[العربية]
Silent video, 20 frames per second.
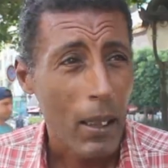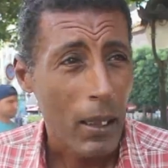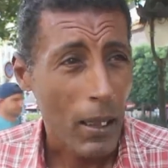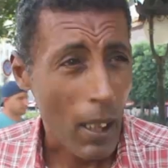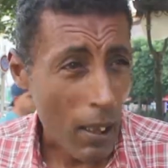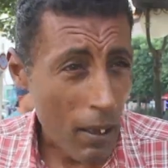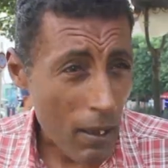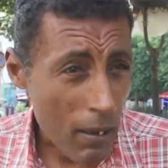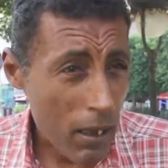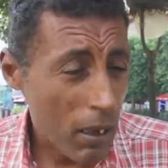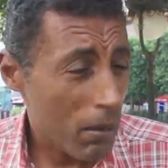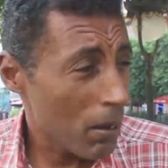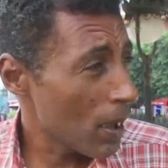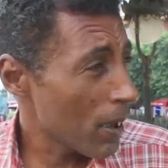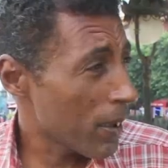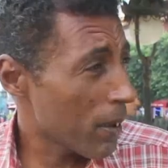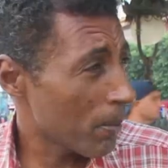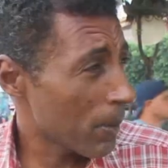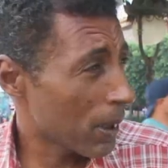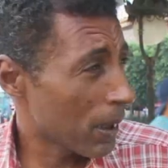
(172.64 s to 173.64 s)
يا لازم
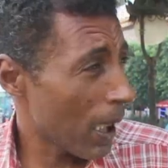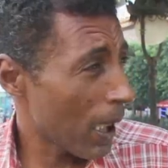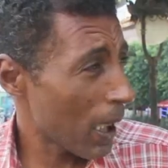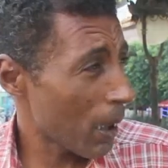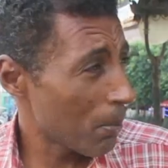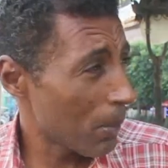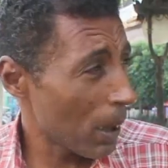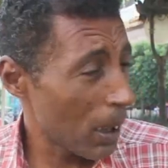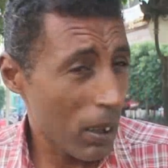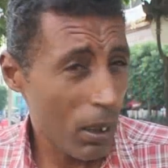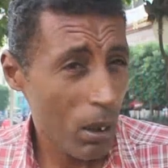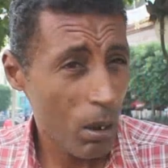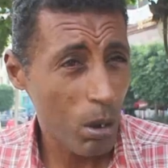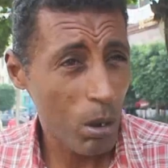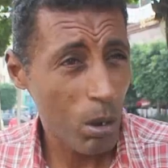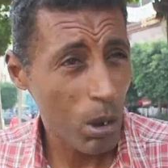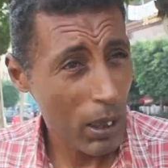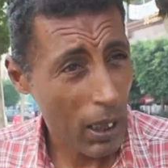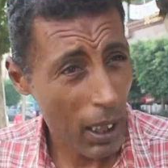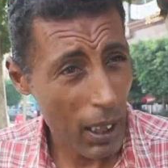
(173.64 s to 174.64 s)
يلزم الدار ملك
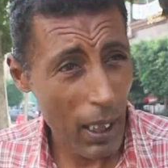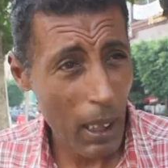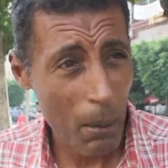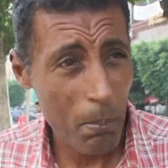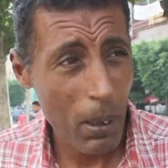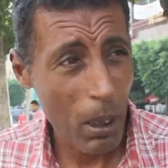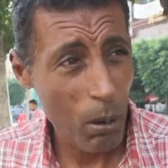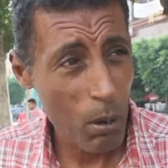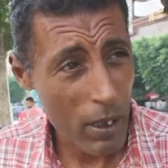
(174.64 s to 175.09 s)
والكرهبة